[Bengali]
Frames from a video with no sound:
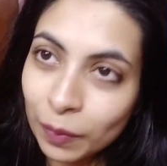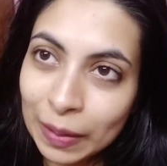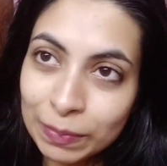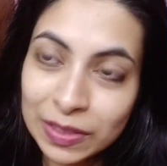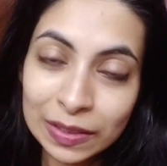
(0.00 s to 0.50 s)

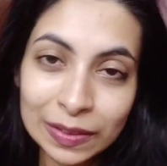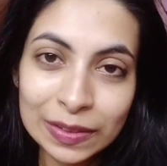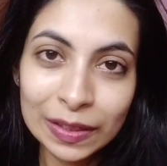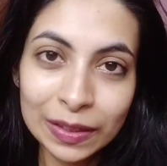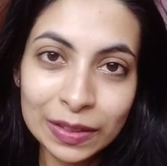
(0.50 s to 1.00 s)
ভাবছি
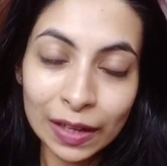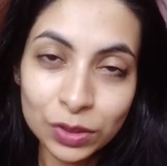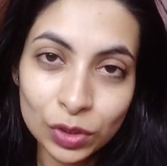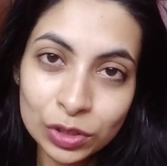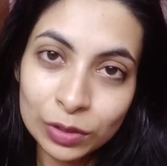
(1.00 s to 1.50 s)
যে ডাল
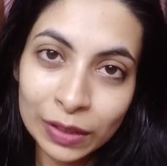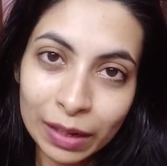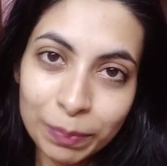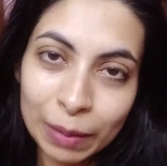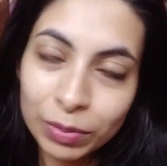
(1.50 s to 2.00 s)
চচ্চড়ি
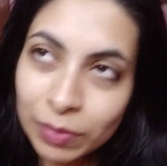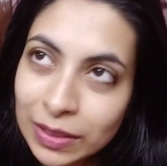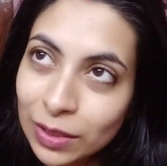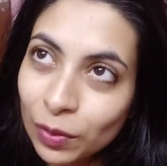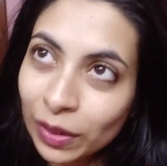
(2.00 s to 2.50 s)
আর পাঁপড়
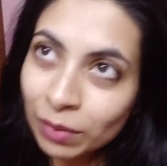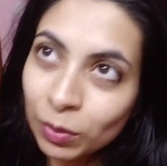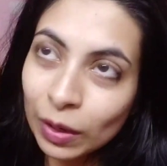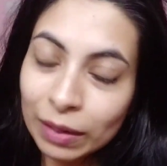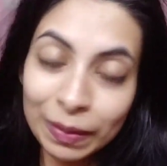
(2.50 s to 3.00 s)
ভাজা করে নেব
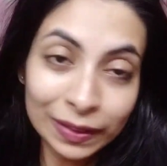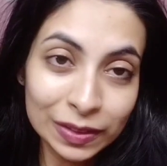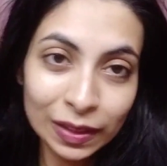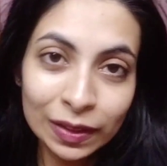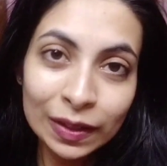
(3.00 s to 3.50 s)
আর
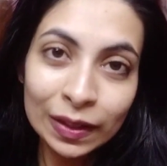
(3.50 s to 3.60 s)
ভাতটা